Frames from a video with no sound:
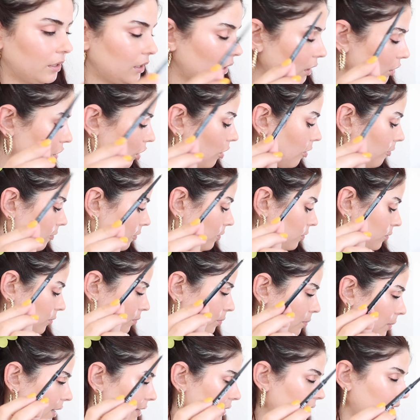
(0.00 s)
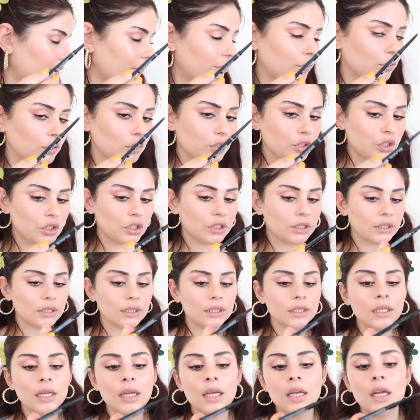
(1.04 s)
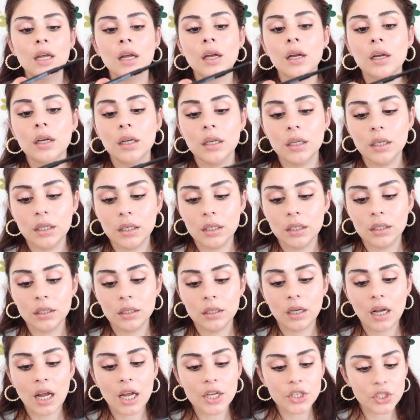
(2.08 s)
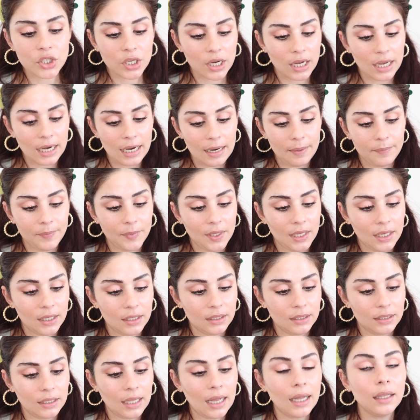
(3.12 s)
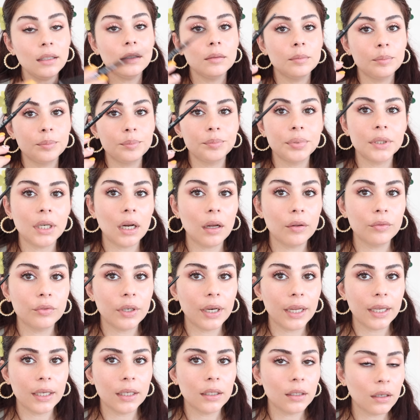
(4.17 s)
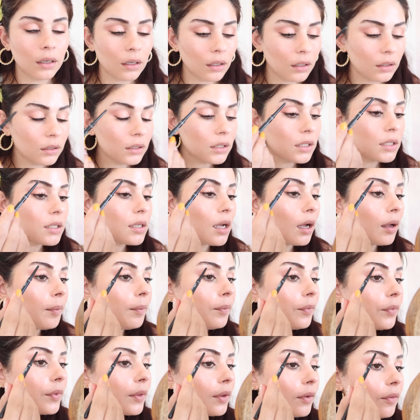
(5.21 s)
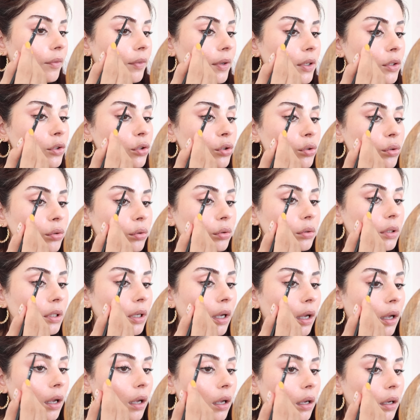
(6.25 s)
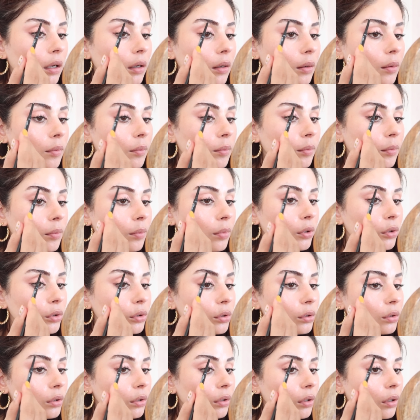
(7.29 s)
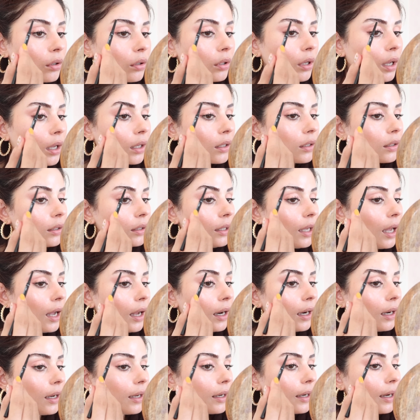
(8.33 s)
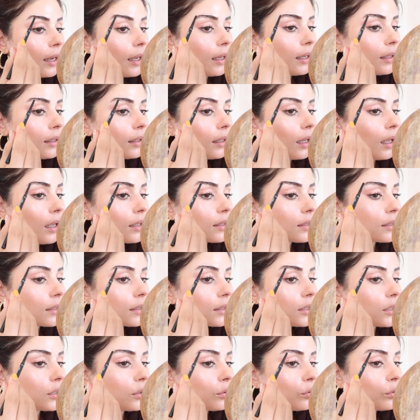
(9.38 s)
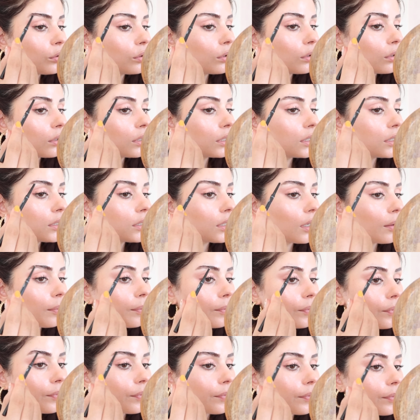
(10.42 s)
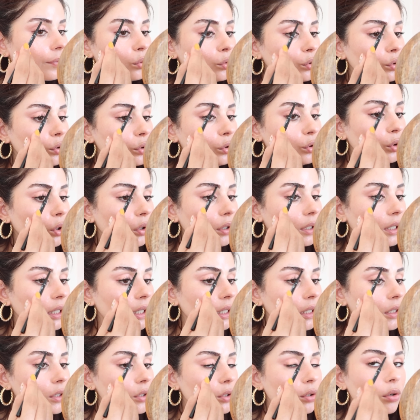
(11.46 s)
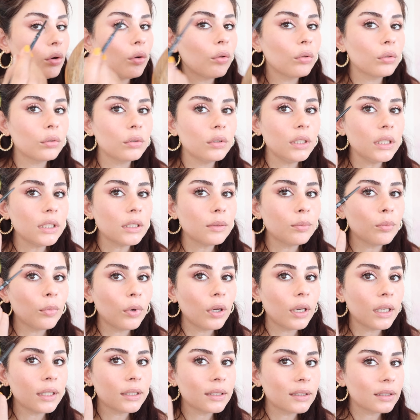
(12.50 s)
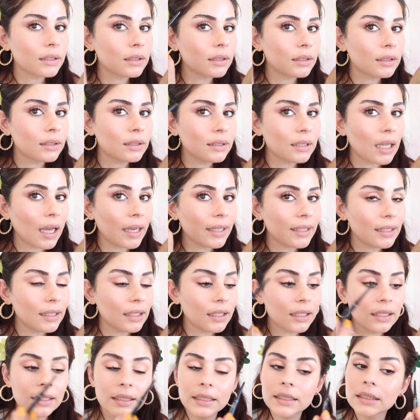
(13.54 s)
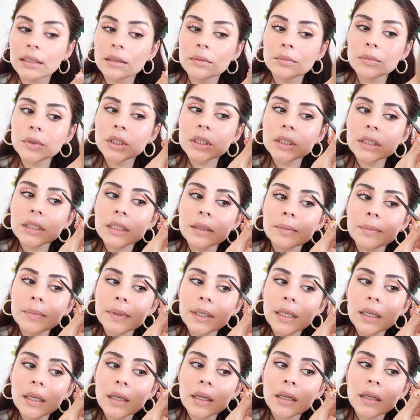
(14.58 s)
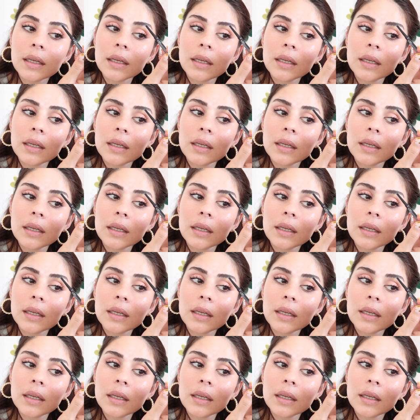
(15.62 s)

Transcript: Reload by Revolution'ın e, kaş kalemlerinden brown rengini alacağım ve şurada boşluk olan yerlere nazikçe uygulayacağım ucu çok ince olduğu için böyle sanki kılmış gibi